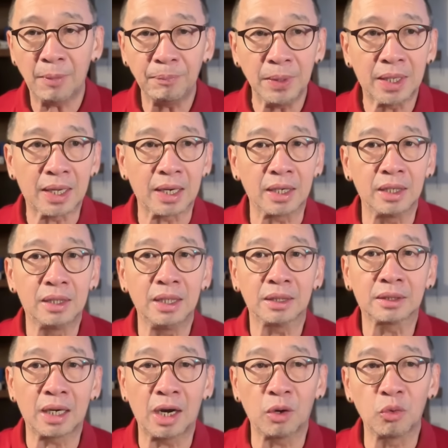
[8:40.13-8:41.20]
tapi karena
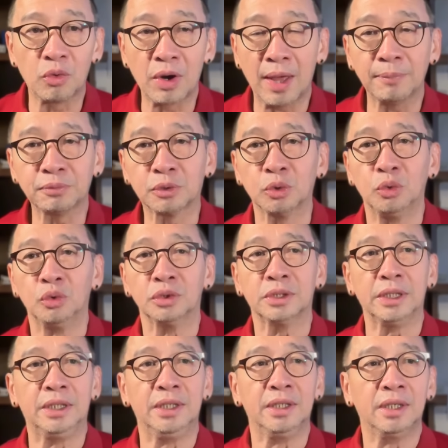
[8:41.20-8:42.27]
dia terlalu nafsu
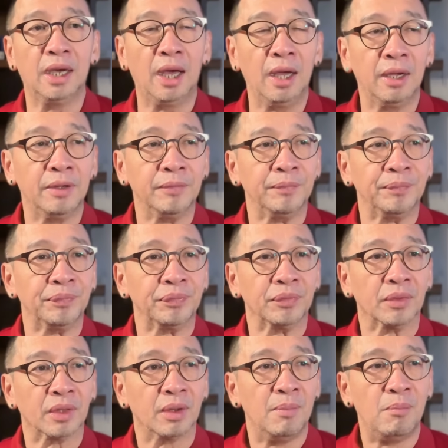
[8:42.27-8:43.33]
sehingga
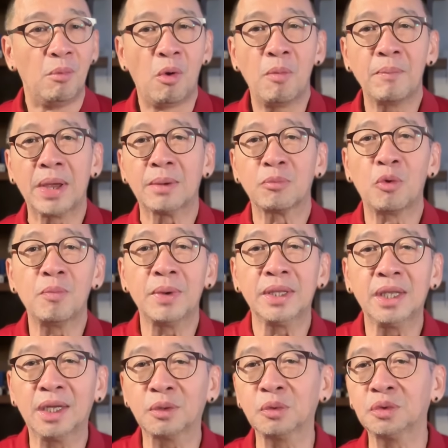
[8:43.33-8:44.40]

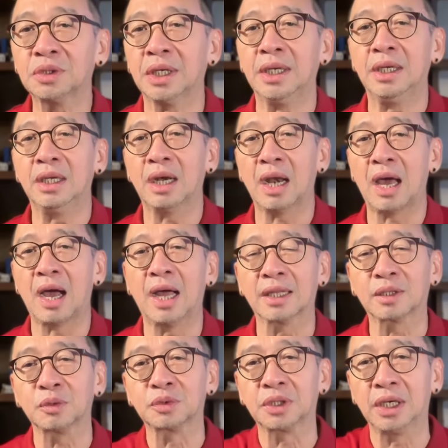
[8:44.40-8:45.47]
momen-momennya itu sering hilang
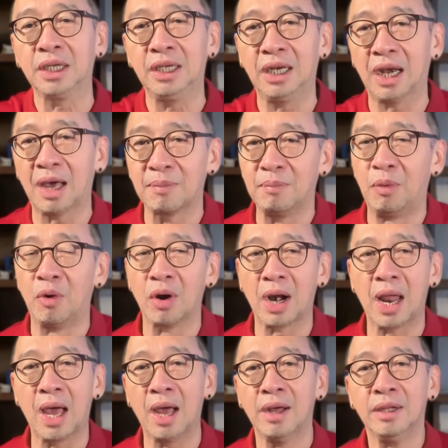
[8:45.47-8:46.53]
atau sering hilang
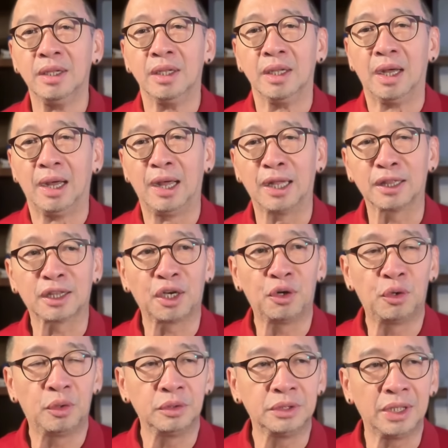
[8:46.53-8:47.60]
bola
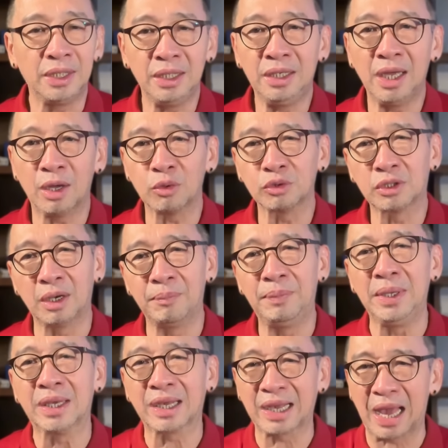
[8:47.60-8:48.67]
atau jadi dia harus
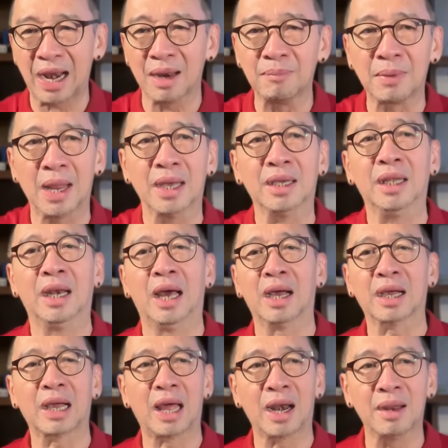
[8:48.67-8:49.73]
lebih kalem lagi
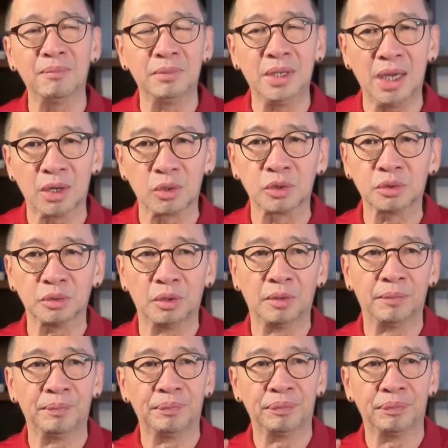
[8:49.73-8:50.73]
lah kalem dia harus